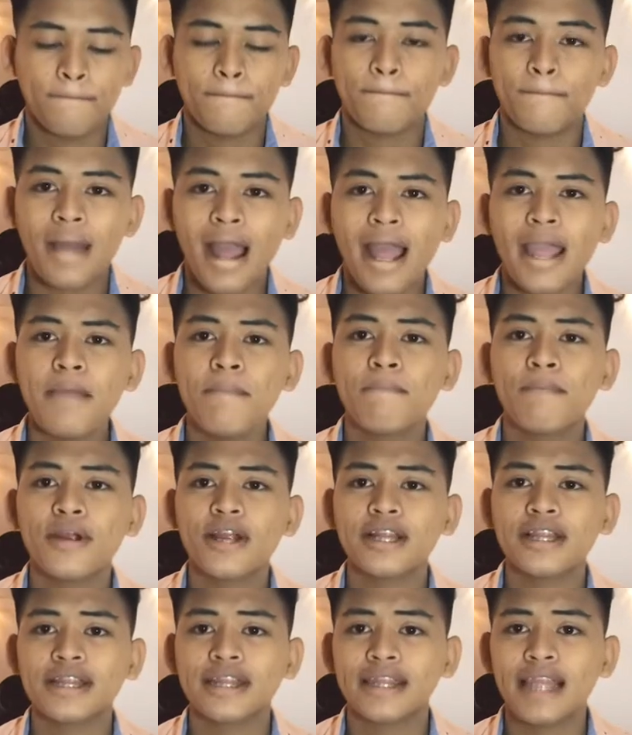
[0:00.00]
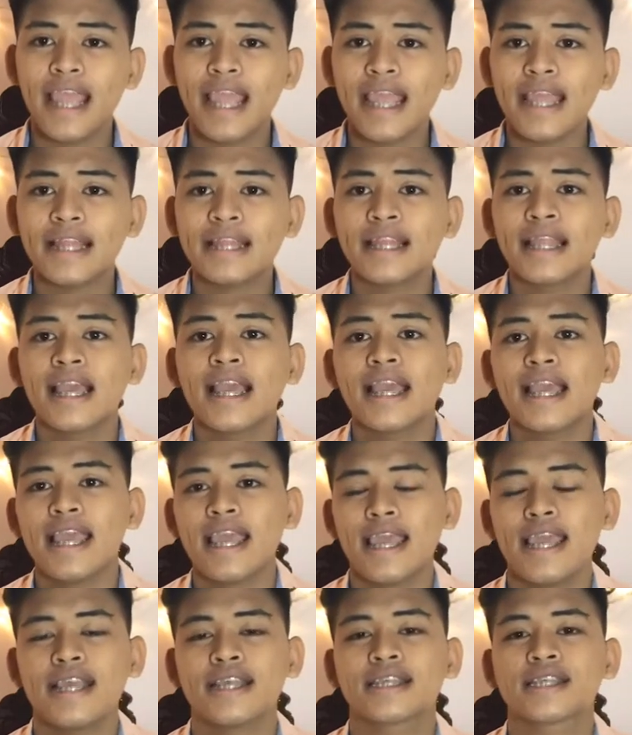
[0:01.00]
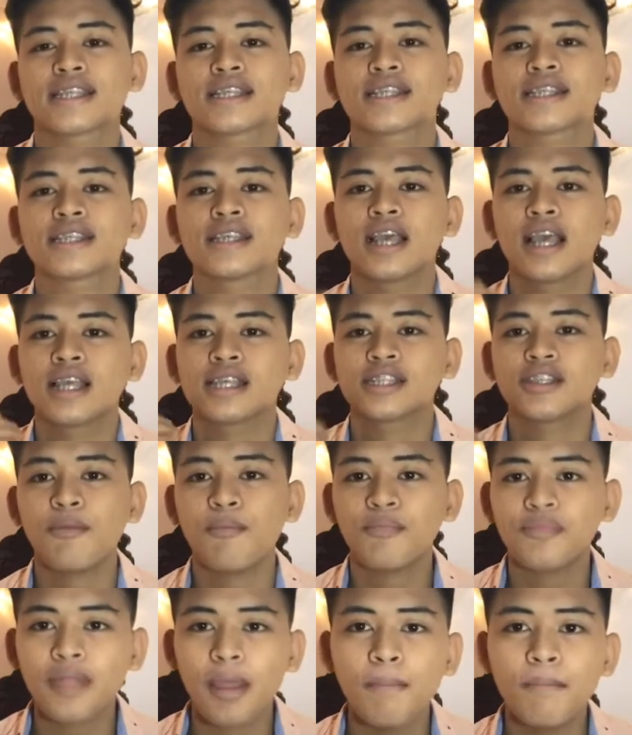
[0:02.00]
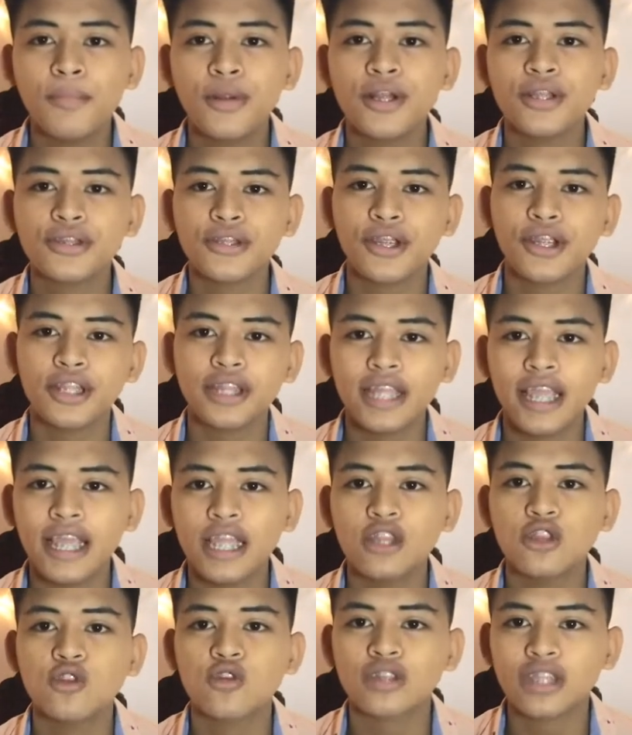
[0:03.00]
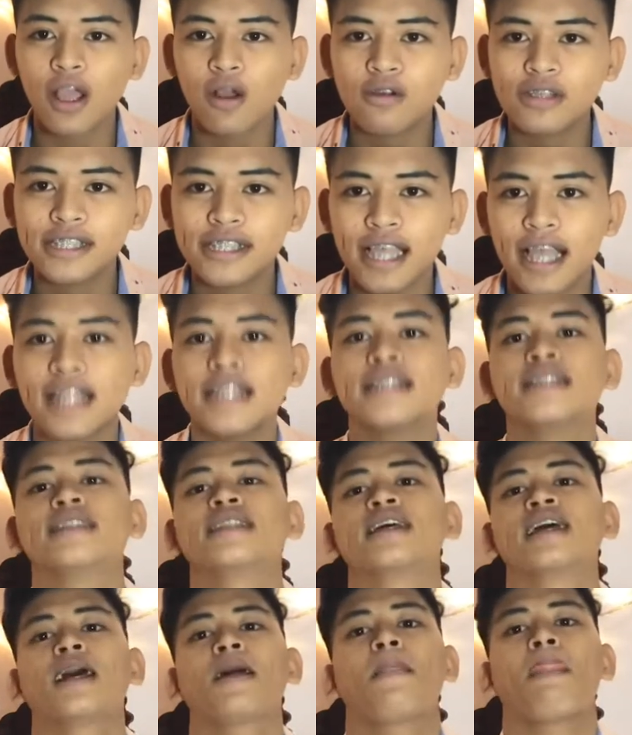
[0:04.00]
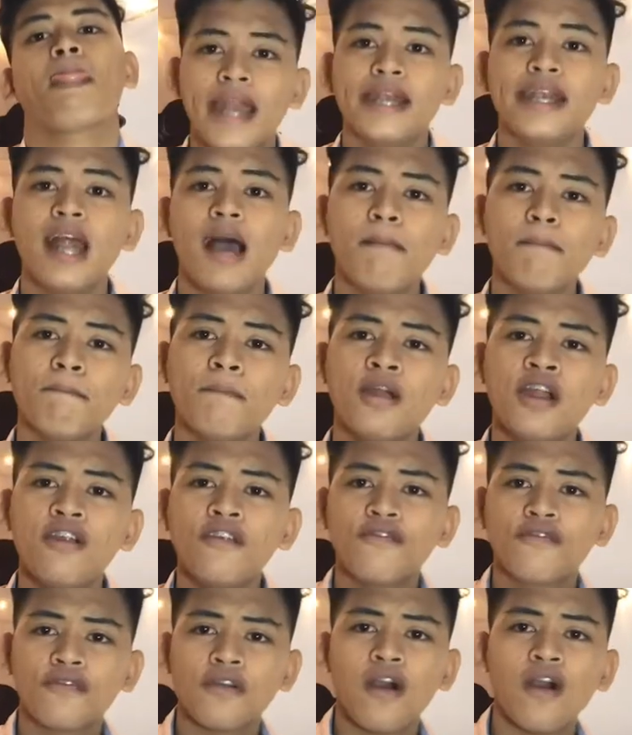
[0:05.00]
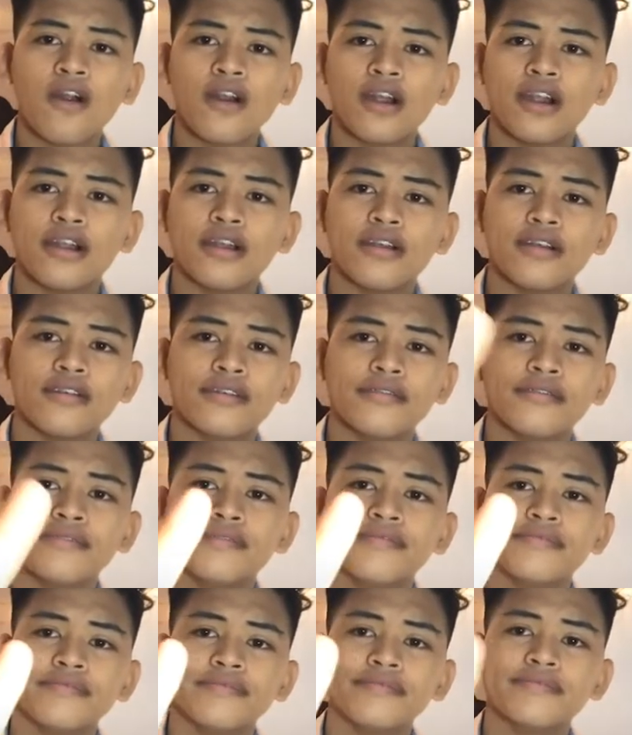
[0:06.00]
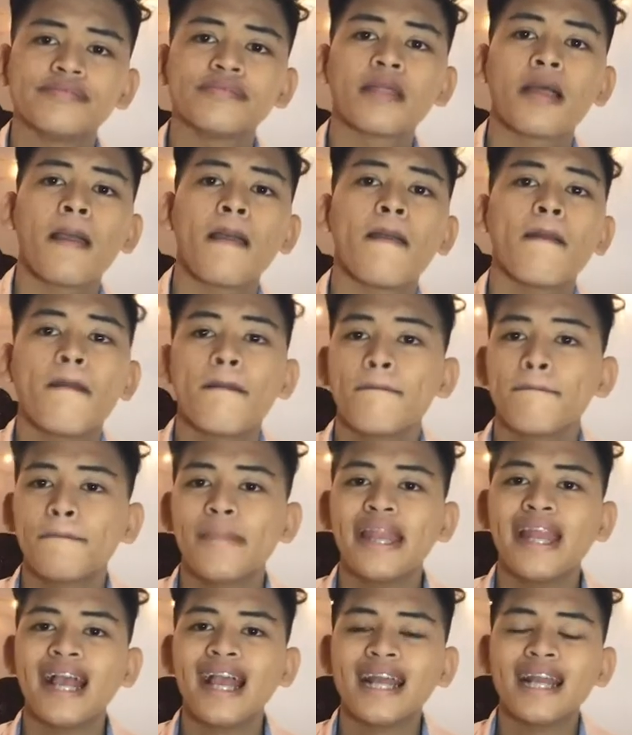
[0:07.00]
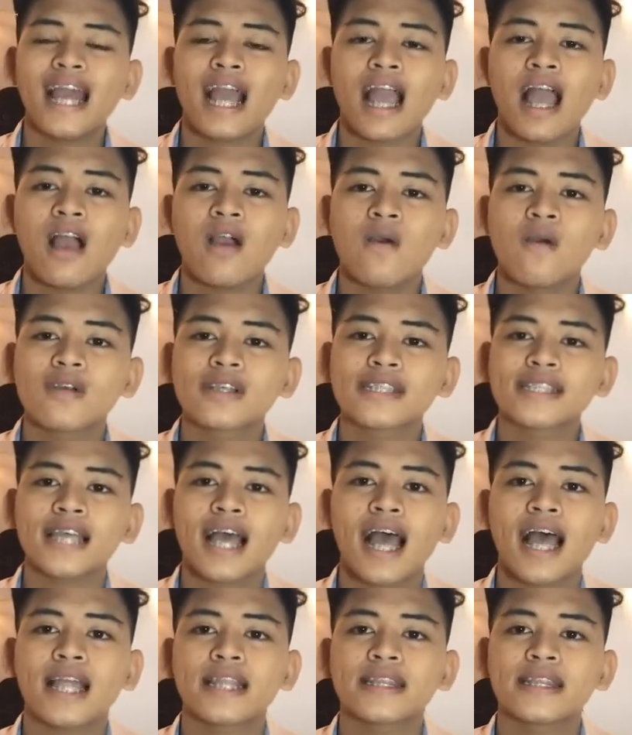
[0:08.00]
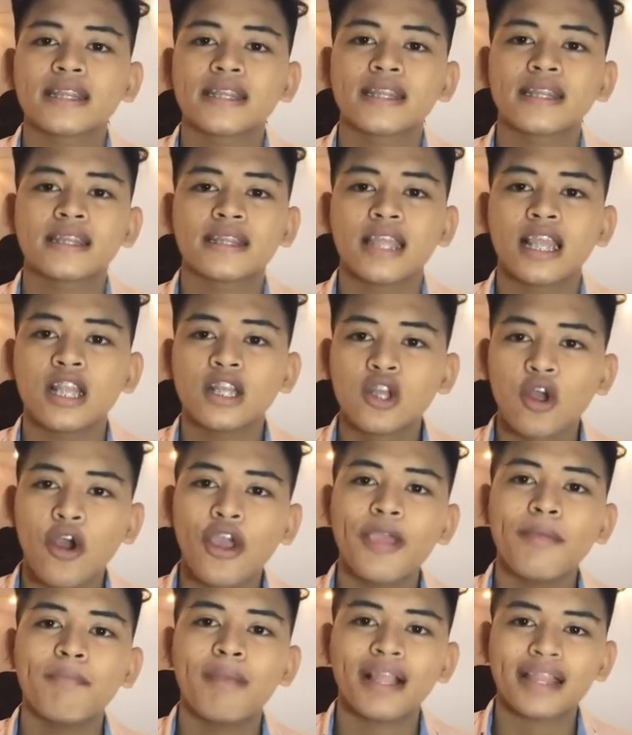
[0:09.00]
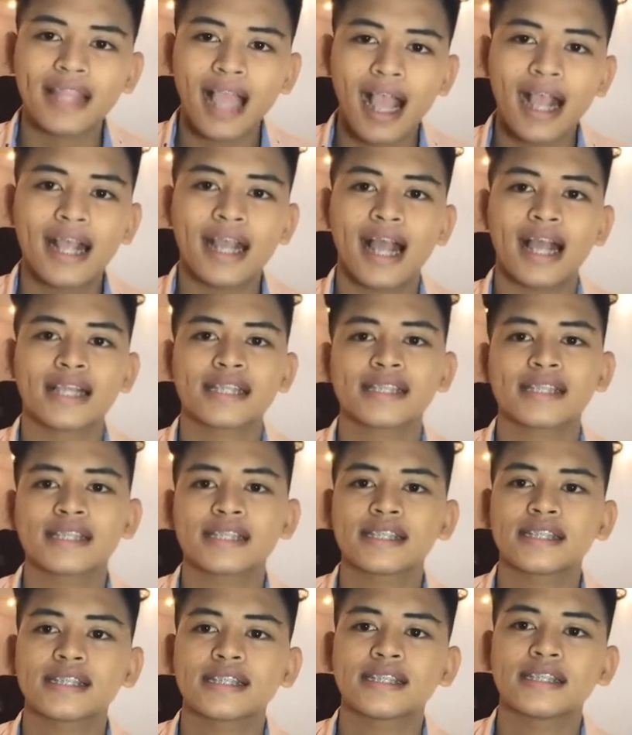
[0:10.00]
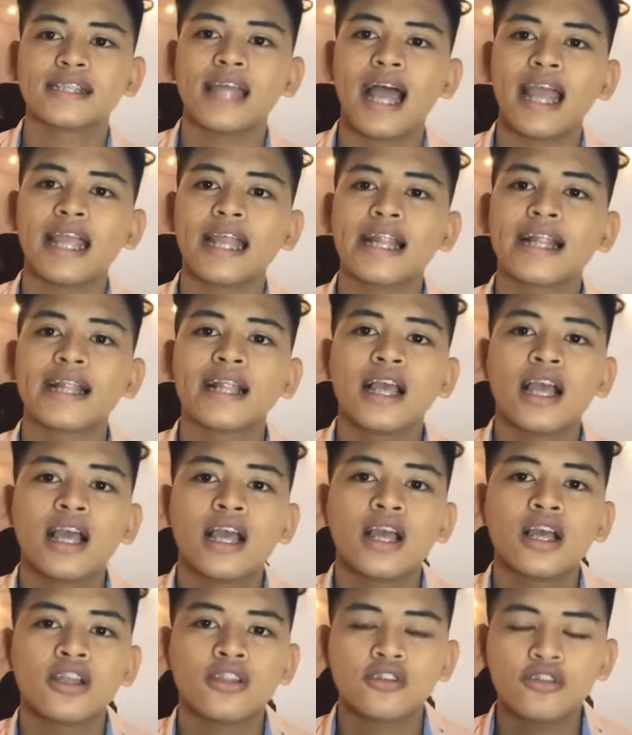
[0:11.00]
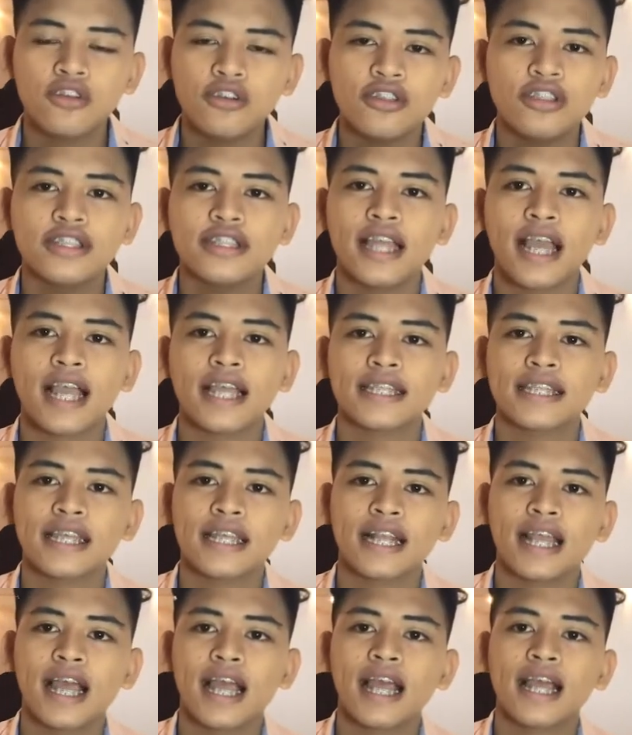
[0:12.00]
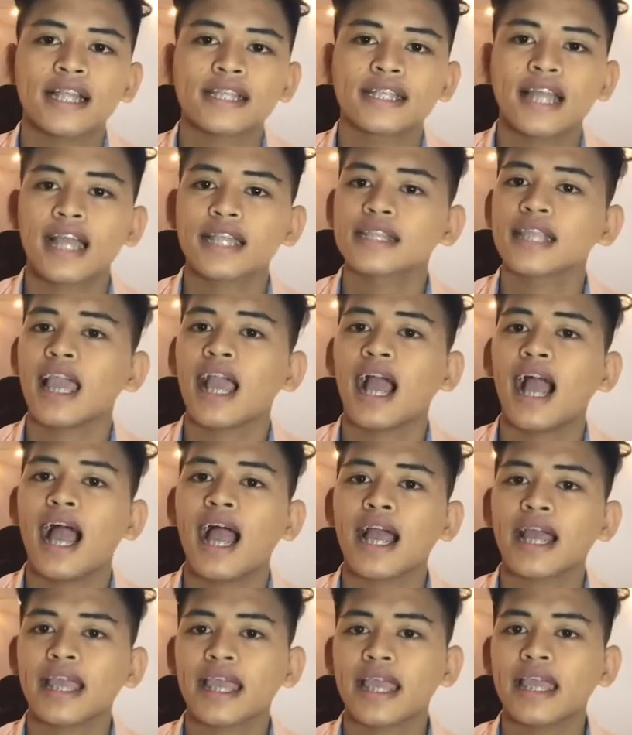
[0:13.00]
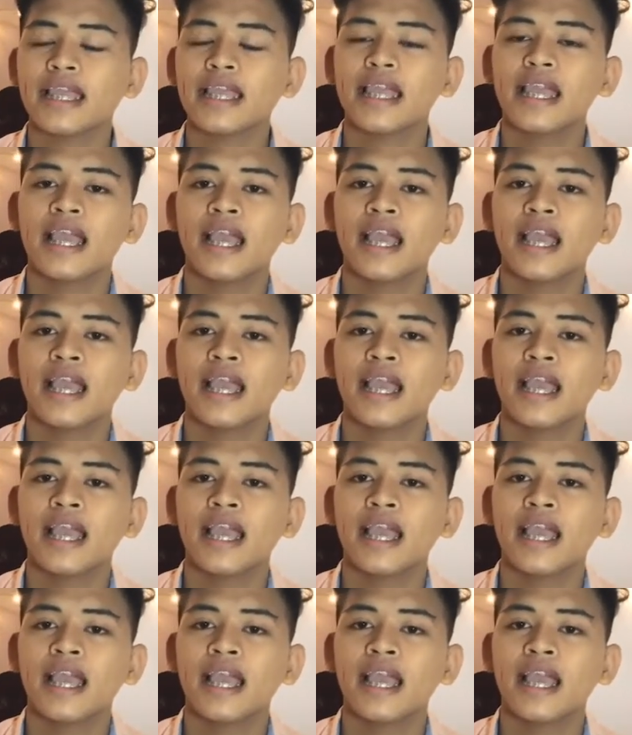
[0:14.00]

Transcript: My birth date is September 13, 2000. Number 4. Pinanganak ako sa Tingloy, Batangas dahil doon nakatira dati ang aking